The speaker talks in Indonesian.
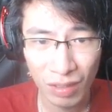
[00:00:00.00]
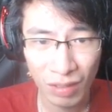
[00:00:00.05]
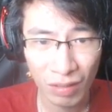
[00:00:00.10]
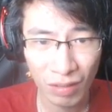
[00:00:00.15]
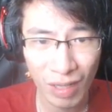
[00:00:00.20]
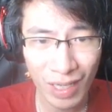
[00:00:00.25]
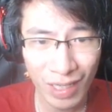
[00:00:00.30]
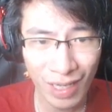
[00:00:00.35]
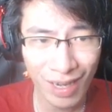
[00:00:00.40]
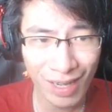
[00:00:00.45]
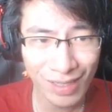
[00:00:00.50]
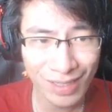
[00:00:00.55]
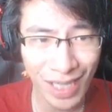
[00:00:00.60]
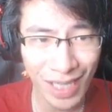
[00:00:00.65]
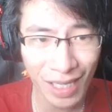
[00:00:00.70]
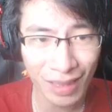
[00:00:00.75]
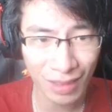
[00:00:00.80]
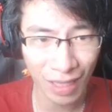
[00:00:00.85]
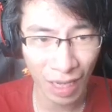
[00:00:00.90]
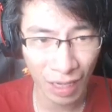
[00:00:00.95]
Lu kan anak
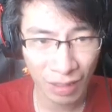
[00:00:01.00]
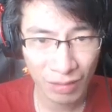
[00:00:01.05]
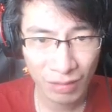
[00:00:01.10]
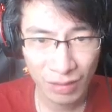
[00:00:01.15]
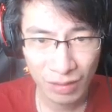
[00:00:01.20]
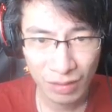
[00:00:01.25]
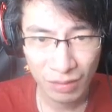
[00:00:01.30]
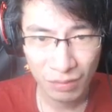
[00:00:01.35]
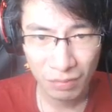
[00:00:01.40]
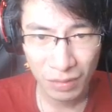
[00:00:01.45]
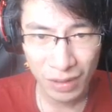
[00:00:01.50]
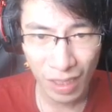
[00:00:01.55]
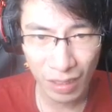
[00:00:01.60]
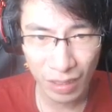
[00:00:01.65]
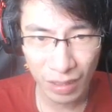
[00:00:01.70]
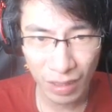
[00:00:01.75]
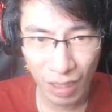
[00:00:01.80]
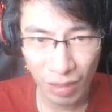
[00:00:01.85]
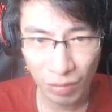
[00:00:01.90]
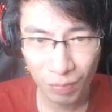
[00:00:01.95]
setan. Masa
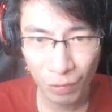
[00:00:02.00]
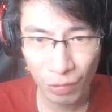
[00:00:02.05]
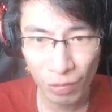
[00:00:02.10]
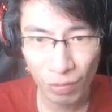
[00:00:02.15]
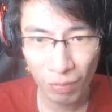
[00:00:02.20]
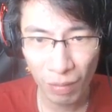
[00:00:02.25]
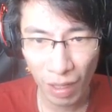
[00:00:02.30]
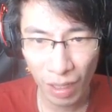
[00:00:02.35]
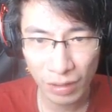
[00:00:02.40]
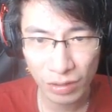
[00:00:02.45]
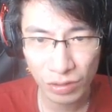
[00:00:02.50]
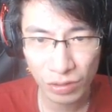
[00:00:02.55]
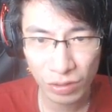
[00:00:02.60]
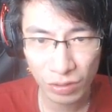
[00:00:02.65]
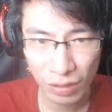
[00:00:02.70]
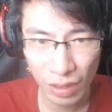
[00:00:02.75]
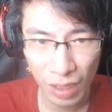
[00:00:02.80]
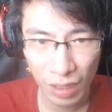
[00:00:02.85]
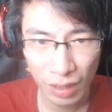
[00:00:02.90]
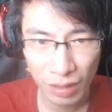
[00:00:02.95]
iya lu perlu makan
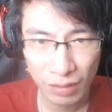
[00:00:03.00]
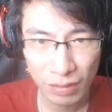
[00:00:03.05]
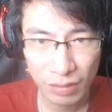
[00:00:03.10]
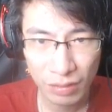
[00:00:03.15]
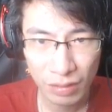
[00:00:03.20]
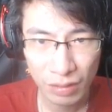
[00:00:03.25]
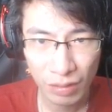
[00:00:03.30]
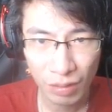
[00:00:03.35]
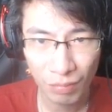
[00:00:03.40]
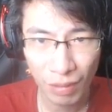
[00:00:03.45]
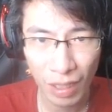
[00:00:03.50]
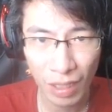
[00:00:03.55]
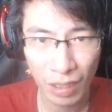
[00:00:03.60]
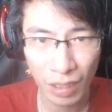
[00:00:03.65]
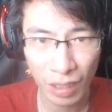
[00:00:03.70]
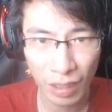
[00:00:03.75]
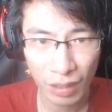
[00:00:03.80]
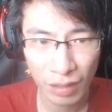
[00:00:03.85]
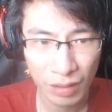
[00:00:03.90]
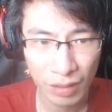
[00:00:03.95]
juga? Kemana
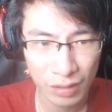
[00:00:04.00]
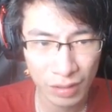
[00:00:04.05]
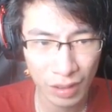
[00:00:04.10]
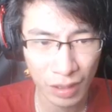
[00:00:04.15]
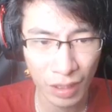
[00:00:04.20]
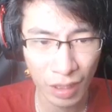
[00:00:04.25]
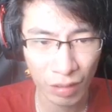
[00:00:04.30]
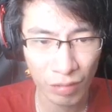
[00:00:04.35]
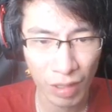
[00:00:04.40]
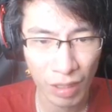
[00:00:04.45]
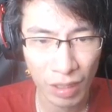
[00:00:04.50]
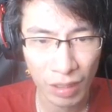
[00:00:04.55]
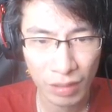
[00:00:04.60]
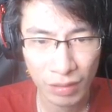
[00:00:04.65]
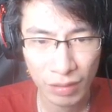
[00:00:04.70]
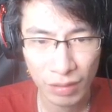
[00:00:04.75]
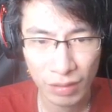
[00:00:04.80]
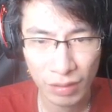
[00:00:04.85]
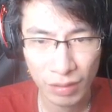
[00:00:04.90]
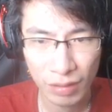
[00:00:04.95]
nih? Ke sini gua.
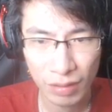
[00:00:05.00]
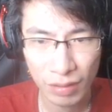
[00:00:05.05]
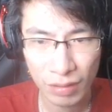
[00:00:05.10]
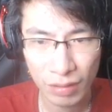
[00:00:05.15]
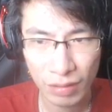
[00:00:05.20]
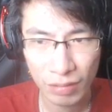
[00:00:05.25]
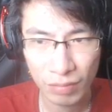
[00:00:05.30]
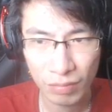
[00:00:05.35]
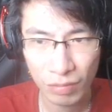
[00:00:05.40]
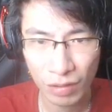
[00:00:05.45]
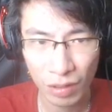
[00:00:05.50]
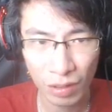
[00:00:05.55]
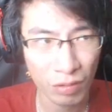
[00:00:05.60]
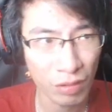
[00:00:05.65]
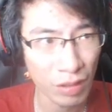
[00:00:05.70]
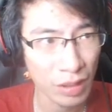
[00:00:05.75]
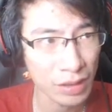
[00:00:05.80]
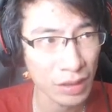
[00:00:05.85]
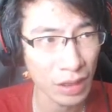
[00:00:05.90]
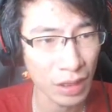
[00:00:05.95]
Mungkin
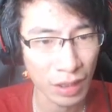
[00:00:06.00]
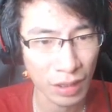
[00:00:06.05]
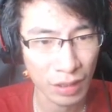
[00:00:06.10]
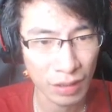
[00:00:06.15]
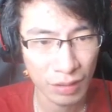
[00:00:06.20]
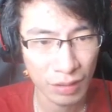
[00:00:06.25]
gua ke sini.